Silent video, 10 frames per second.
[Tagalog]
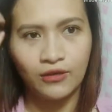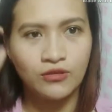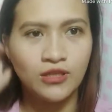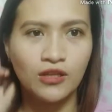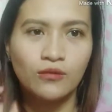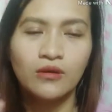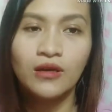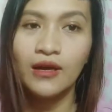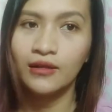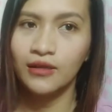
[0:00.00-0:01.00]
Kung sino
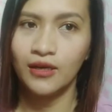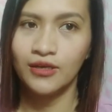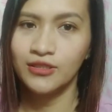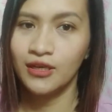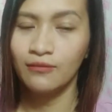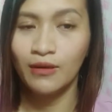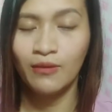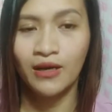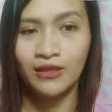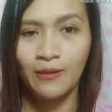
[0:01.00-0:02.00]
may LDR dyan, may
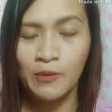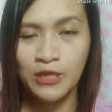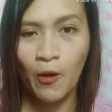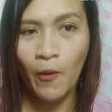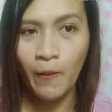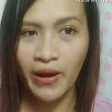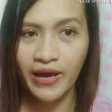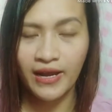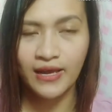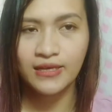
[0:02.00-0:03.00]
mga tips ako
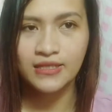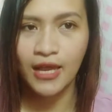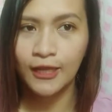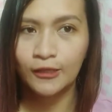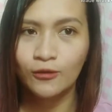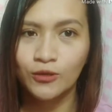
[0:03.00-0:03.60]
para sa inyo.